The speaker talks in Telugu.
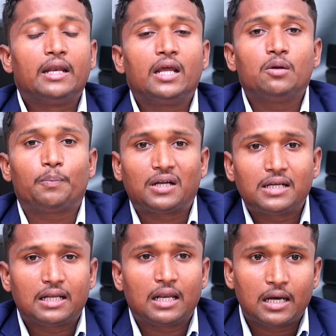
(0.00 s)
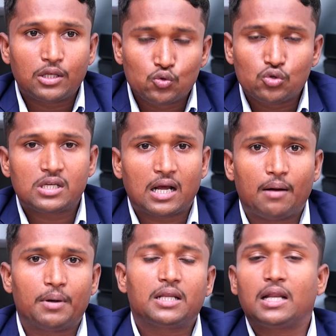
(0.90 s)
నేను పర్టికులర్లీ చూసిన
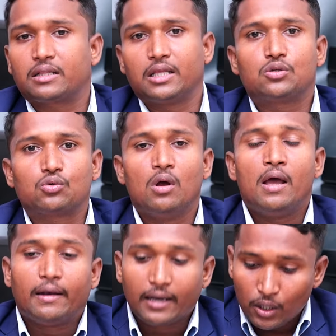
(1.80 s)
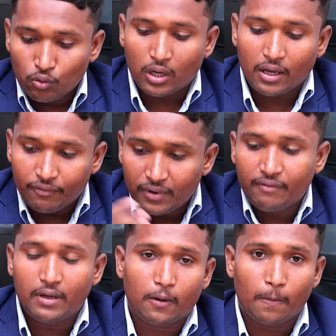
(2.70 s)
కాబట్టి నాకు తెలుసు నేను కూడా ఎవ్రీ
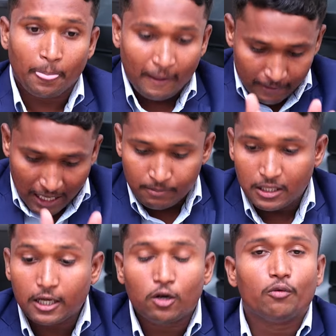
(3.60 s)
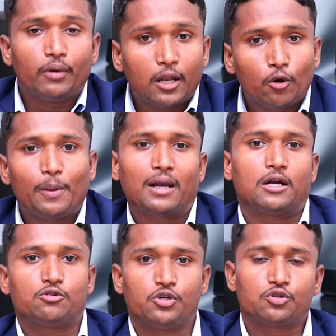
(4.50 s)
వీక్ దాని మీద ఎన్నో వేల రూపాయలు
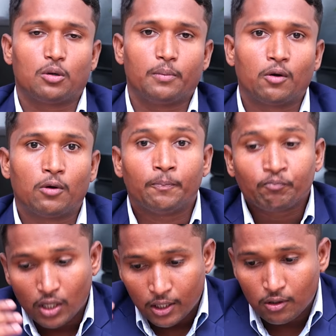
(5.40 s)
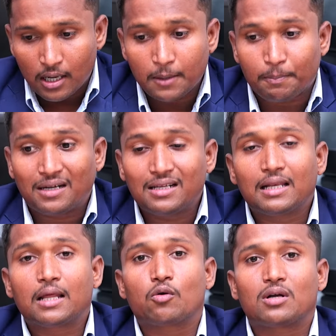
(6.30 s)
ఖర్చు చేస్తున్నాం మేము కూడా ఎందుకంటే
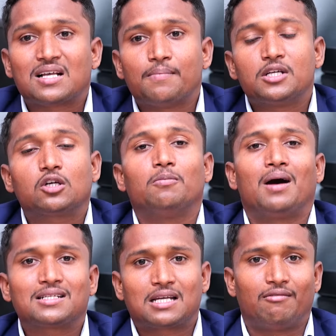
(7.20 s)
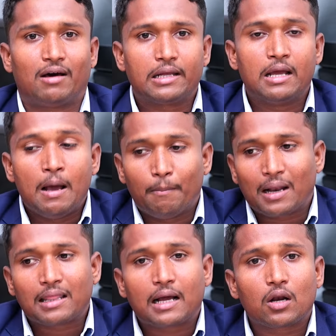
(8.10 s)
పర్టికులర్ ఒక సబ్జెక్ట్లో మాస్టర్ అవ్వాలి
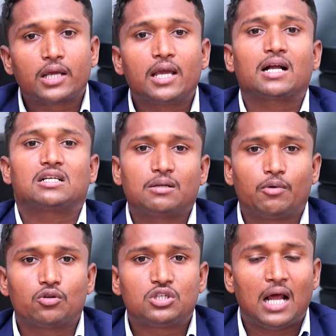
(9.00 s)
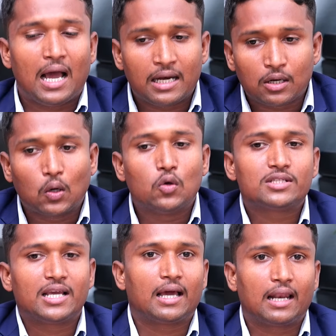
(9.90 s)
మన దగ్గర ఏ కస్టమర్ వచ్చినా ఆయనను క్లోజ్
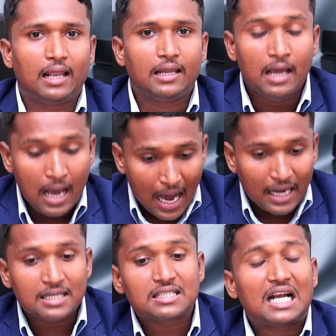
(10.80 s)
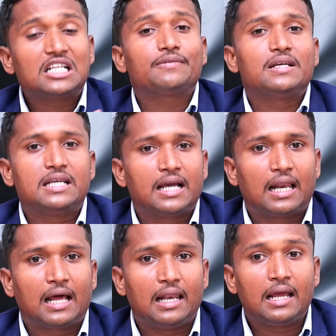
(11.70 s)
చేయగలగాలి ఆయనను సాటిస్ఫై
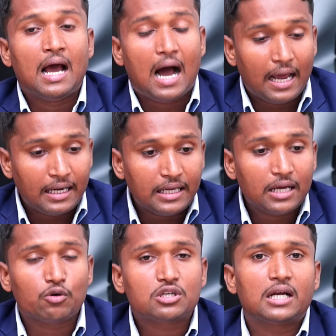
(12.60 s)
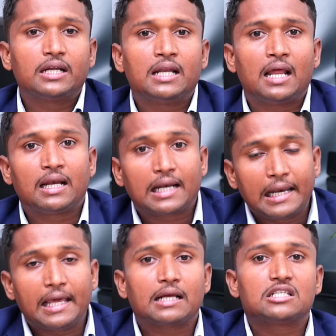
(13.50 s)
చేయగలగాలి ఆయన ఏ క్వశ్చన్ అడిగినా ఆయనను
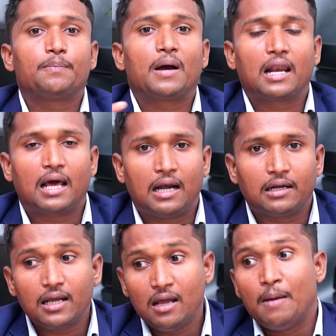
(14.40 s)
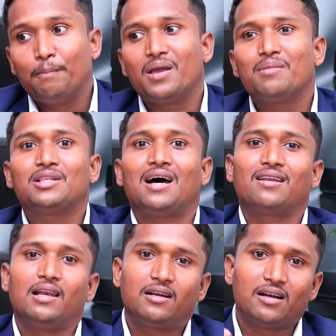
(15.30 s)
క్లియర్గా చెప్పగలగాలంటే మేము దాని
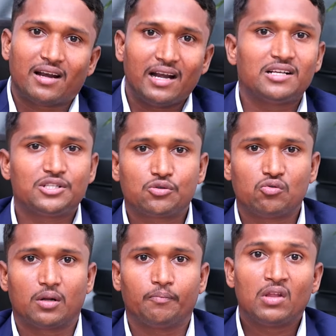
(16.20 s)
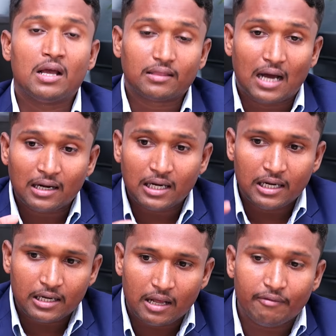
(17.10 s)
రిలేటెడ్ ట్రైన్ ట్రైనింగ్స్ తీసుకుంటాం దాని
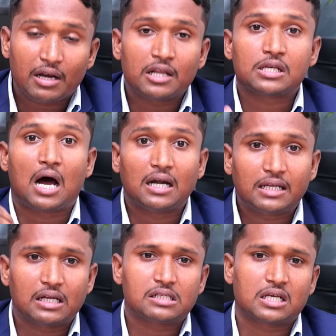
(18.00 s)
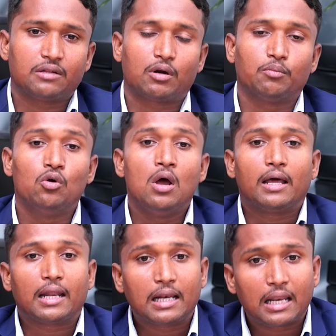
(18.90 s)
రిలేటెడ్ అవేర్నెస్ ఆర్టికల్స్ చదవడము
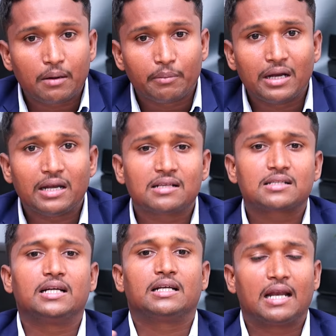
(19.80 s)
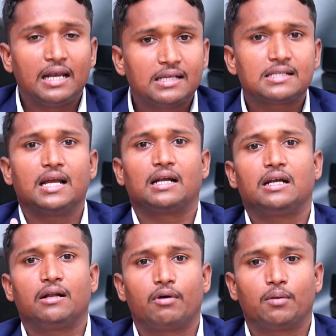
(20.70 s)
రెగ్యులర్గా మీటింగ్స్కి ట్రైనింగ్స్కి
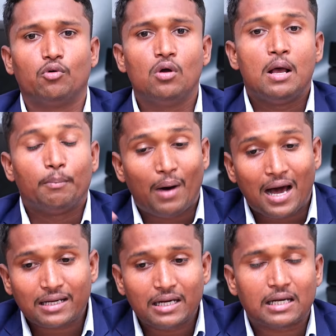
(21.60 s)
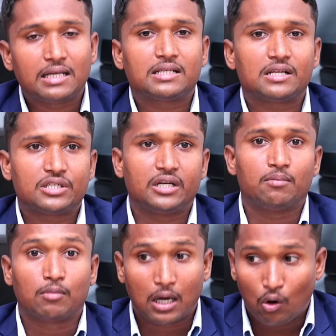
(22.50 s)
అటెండ్ అవ్వడము మార్కెట్ రీసెర్చ్
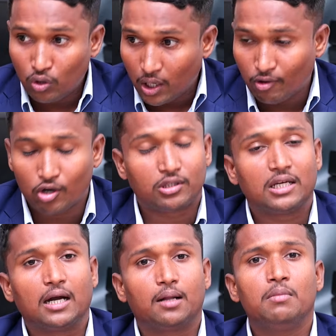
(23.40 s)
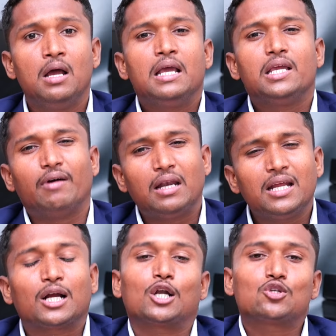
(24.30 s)
చేయడం గ్రౌండ్ లెవెల్లో తిరగడం
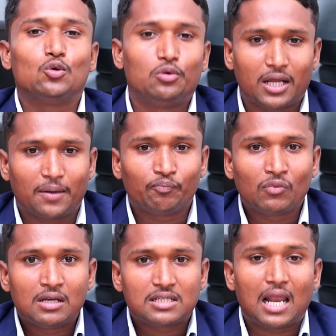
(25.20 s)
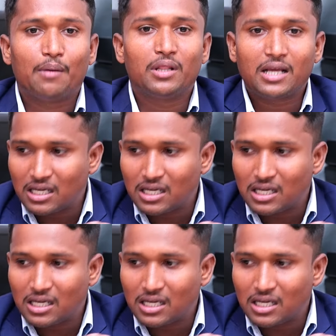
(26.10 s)
ఇవన్నీ ఖర్చులు ఉంటాయి చాలామంది